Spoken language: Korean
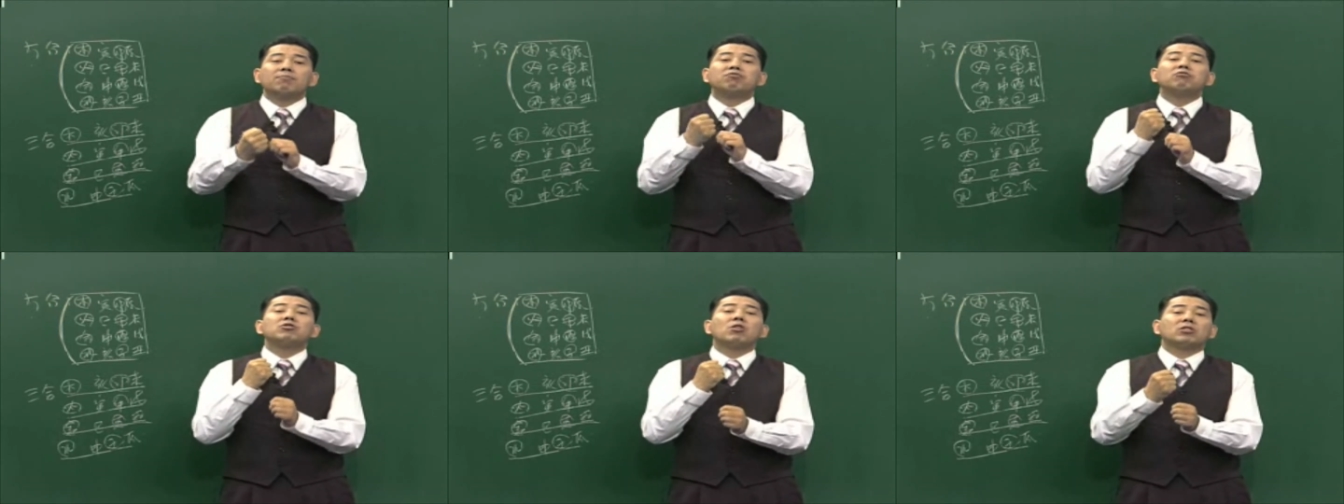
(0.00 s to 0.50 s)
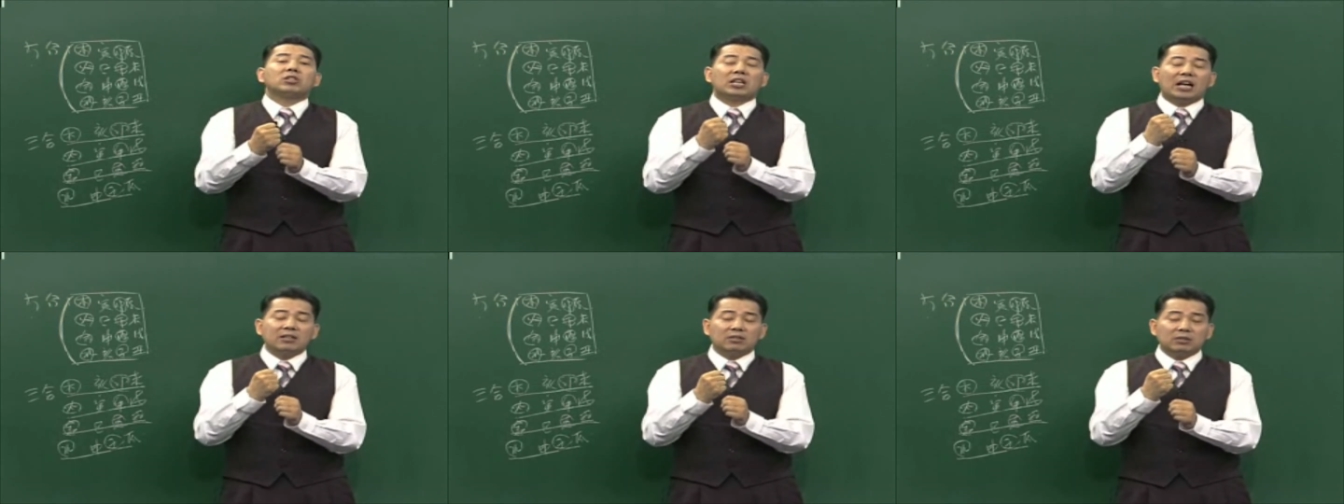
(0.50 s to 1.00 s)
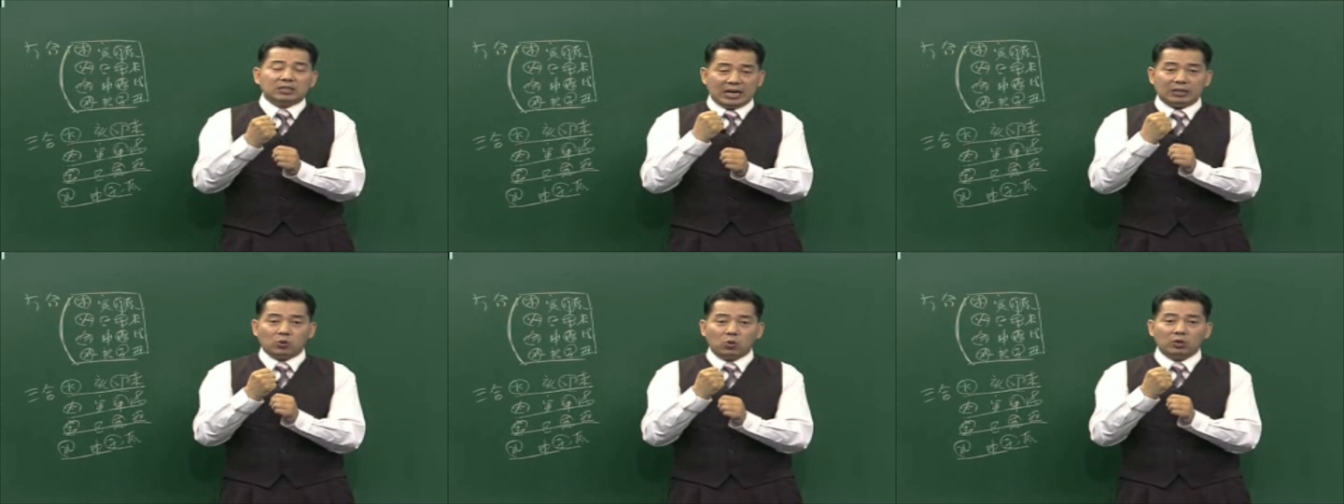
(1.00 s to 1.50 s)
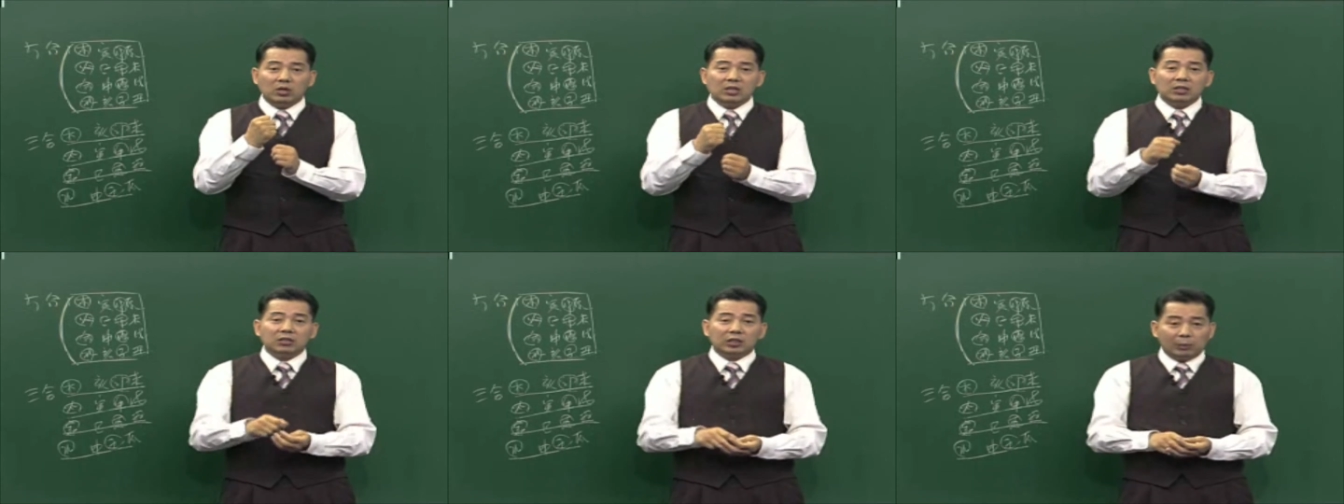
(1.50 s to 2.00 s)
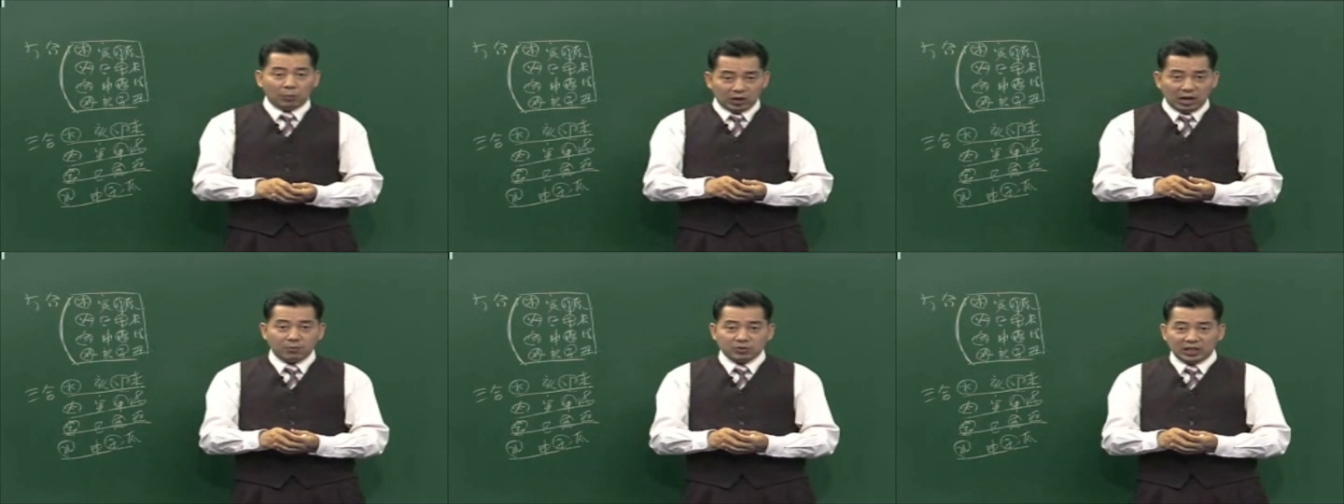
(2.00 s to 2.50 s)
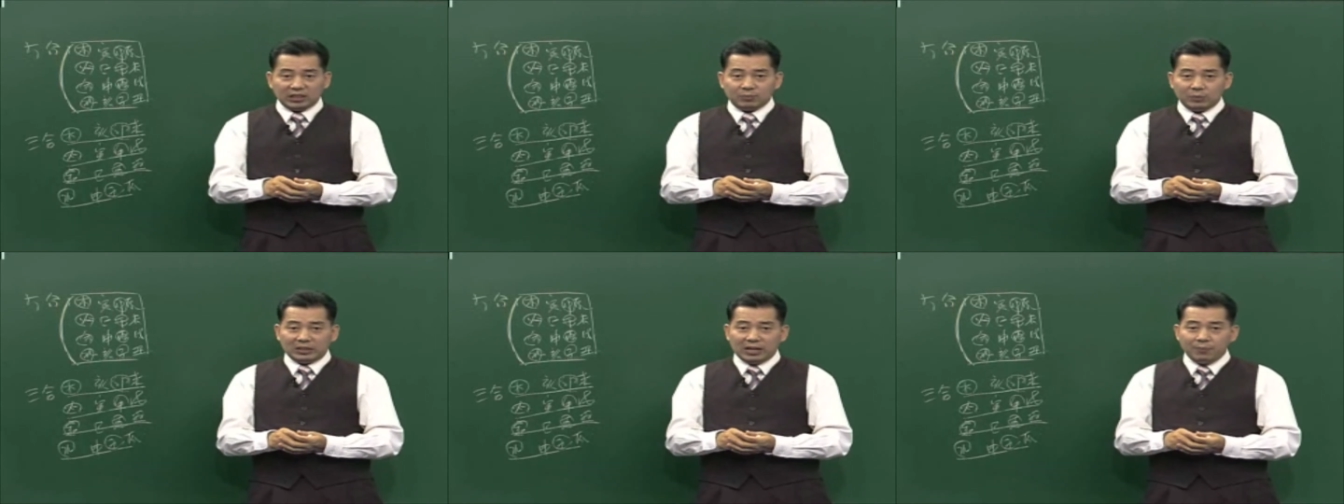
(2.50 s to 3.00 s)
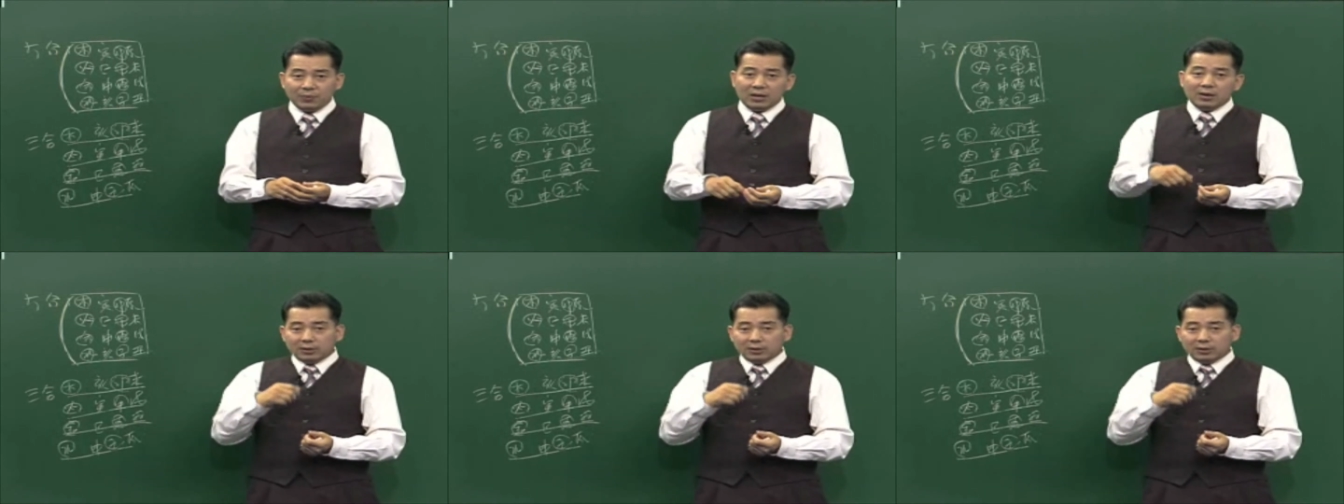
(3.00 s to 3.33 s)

부적절한 작용 이것을 뭐라고 부른다 했습니까?